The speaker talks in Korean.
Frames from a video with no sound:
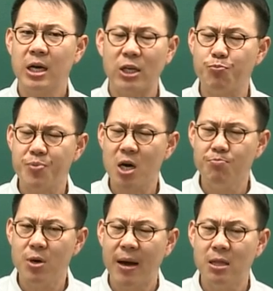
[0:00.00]
아주
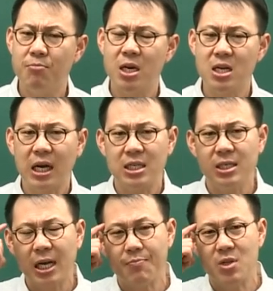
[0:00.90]
평범한 머리를
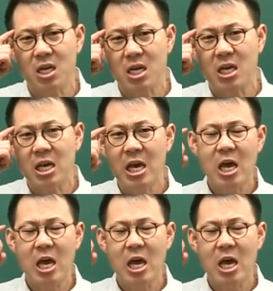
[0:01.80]
가진 사람들이